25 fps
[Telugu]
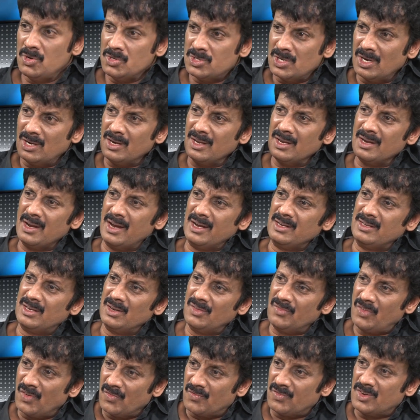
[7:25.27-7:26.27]
నుంచి అండి
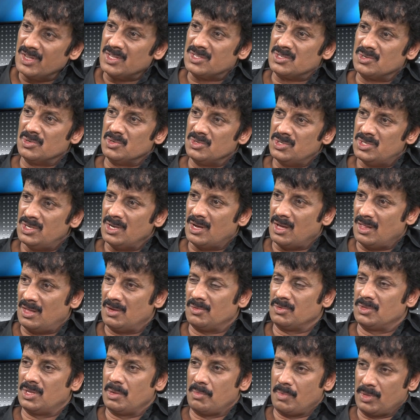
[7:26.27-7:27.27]
నైన్టీన్ ఫిఫ్టీస్ నుంచి కదా
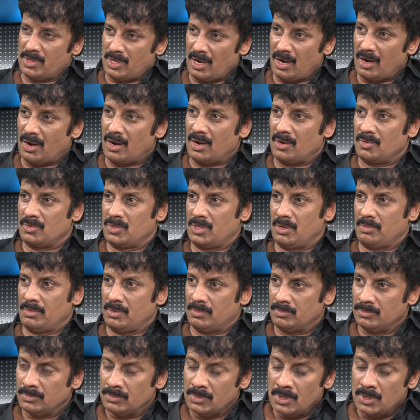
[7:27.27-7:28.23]
ఉద్యమం తెలంగాణ ఉద్యమం